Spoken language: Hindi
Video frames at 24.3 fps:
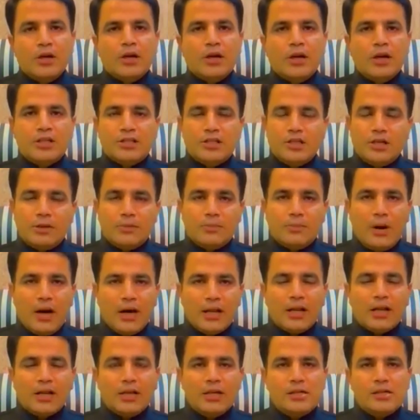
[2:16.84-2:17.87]
अच्छा
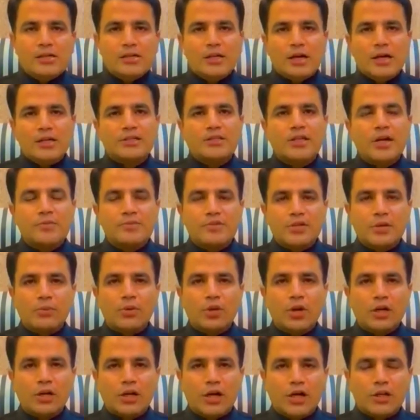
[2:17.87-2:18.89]
बहरहाल खान साहब से
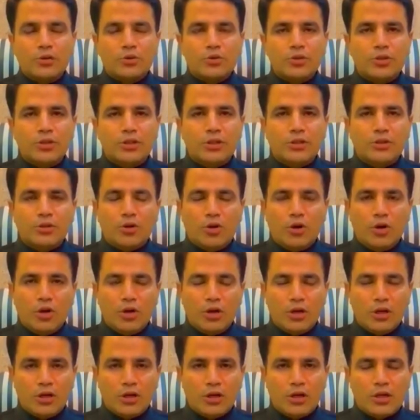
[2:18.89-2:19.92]
मुलाकात हुई
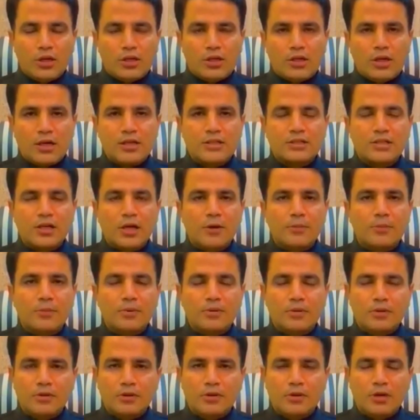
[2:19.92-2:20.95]
और खान साहब
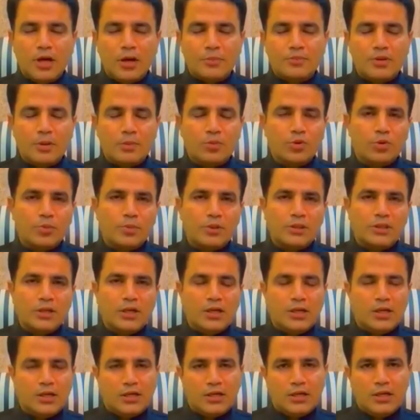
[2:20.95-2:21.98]
आप सबको पता
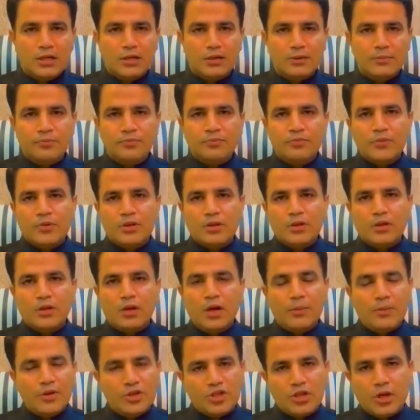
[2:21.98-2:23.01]
है कि
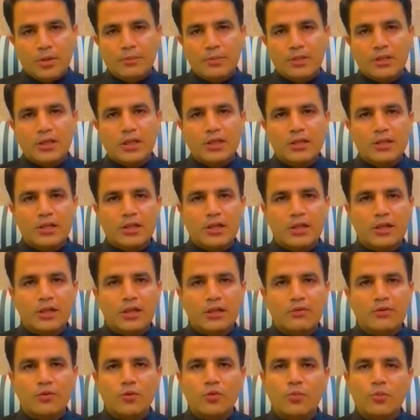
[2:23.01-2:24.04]
हमेशा हम बताते हैं कि
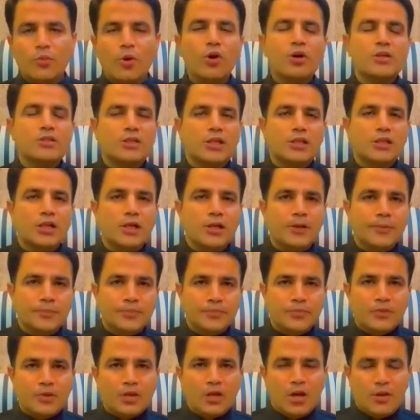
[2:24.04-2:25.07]
वो बहुत ज़्यादा
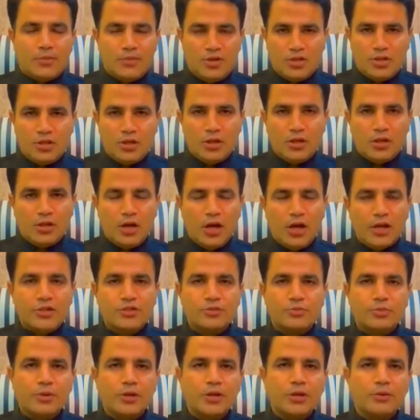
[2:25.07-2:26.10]
हमेशा हाई
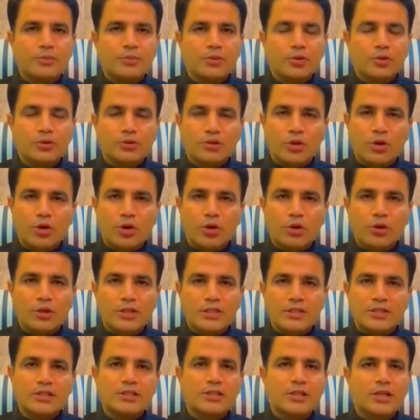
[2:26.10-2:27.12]
स्पिरिट में होते हैं और
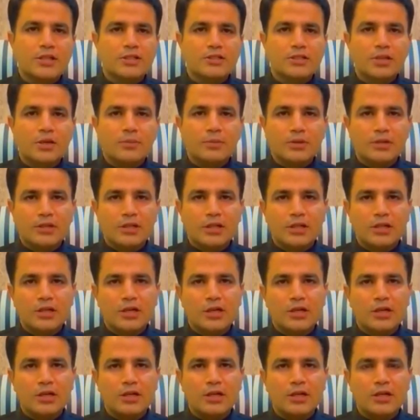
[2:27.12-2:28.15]
इसी तरह से हमने देखा
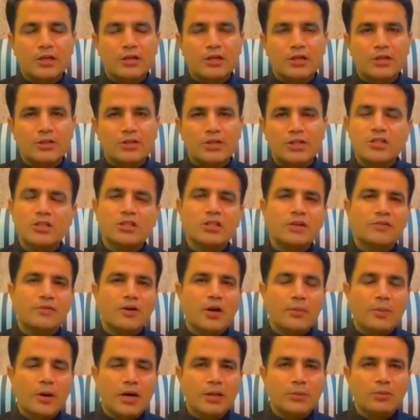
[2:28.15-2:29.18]
कि जिस दफ़ा
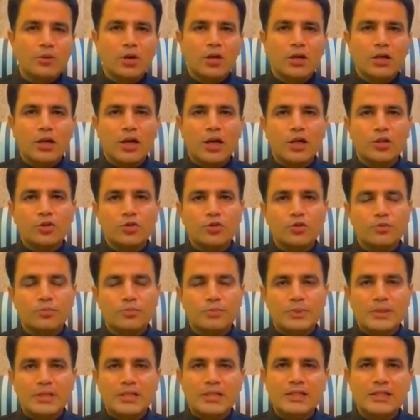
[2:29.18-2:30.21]
हमारी मुलाकात हुई
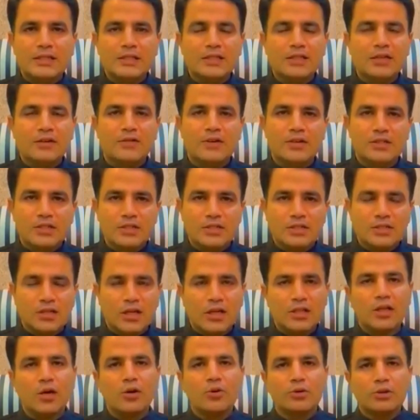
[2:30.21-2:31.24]
पिछली दफ़ा से
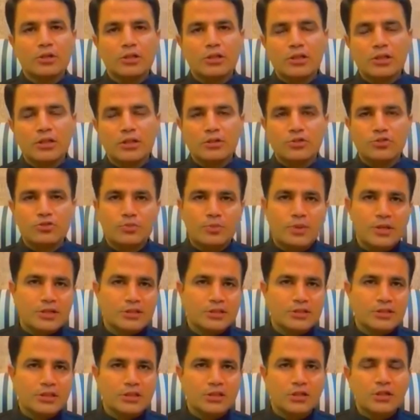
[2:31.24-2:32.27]
ज़्यादा उनकी स्पिरिट्स
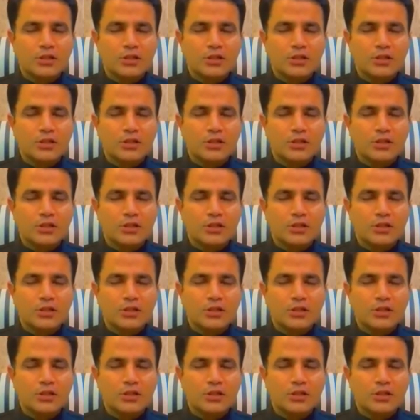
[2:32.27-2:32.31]
थी